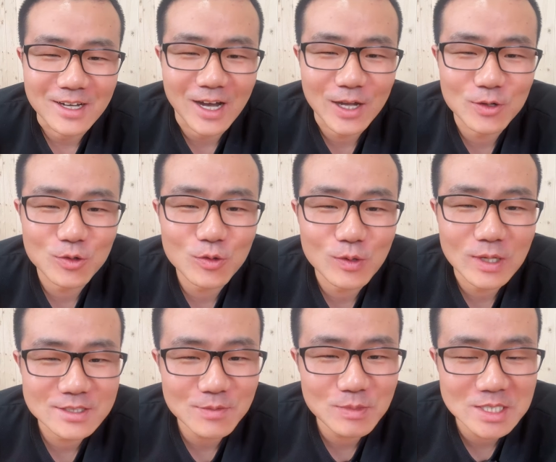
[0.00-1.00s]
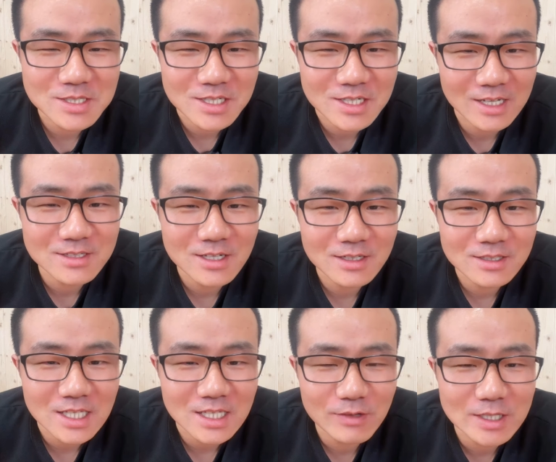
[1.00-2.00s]
凯罗文这么虔诚的
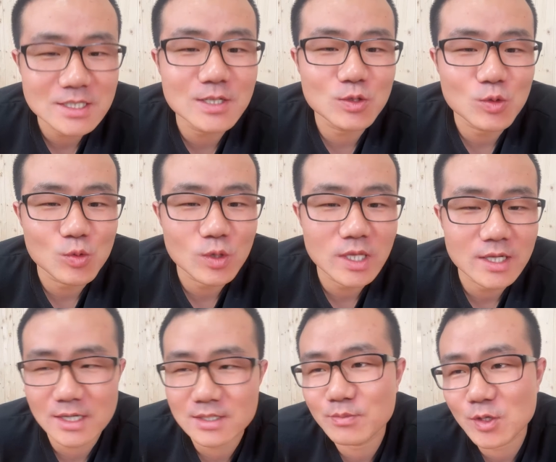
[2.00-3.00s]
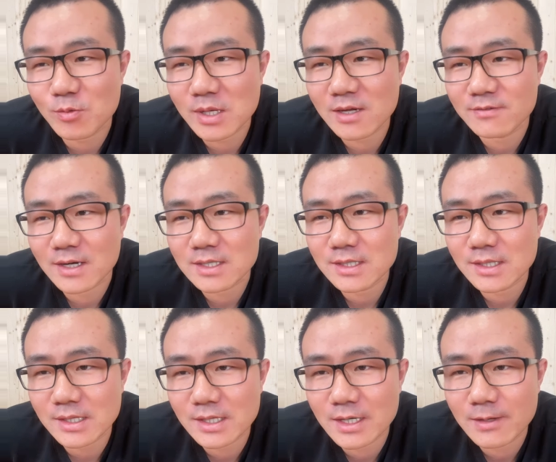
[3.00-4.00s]
一位信徒呢，但是没有办法，这
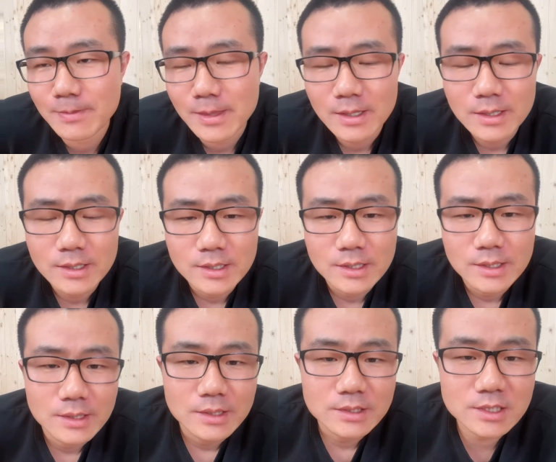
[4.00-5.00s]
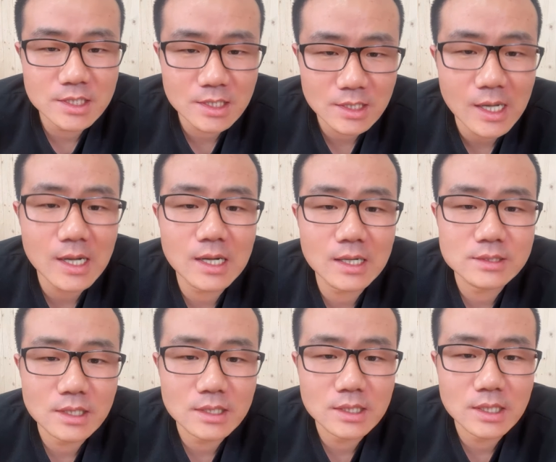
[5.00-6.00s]
个希腊
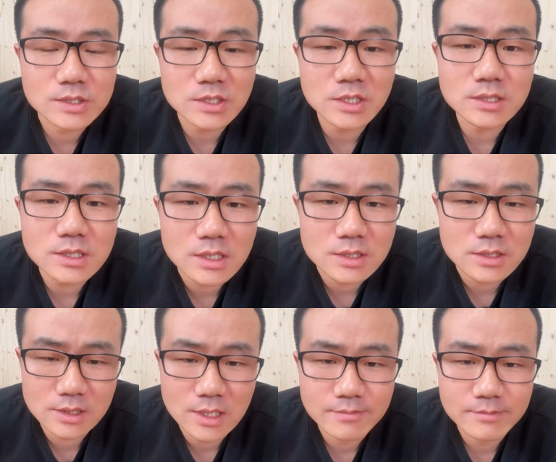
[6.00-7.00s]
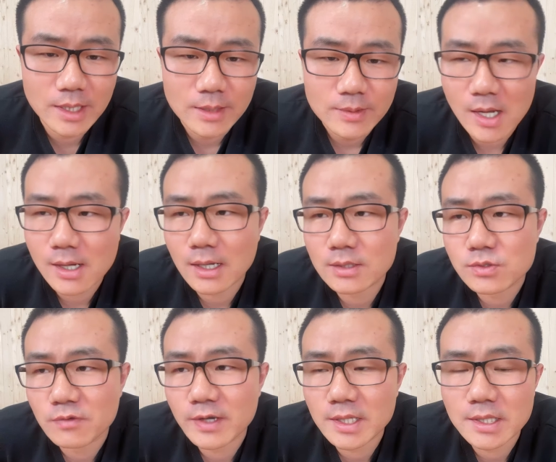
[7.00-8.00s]
这个竞技之神嘛，他感
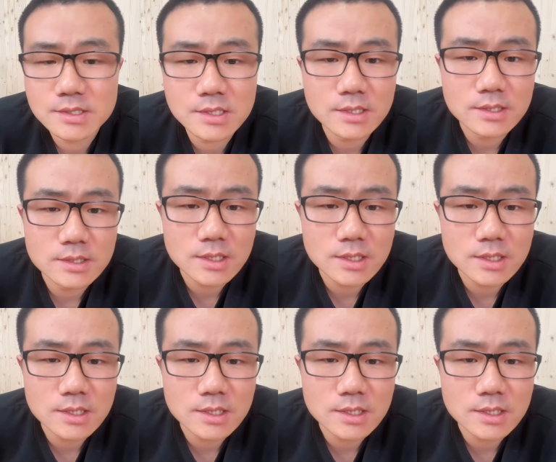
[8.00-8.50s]
觉为了竞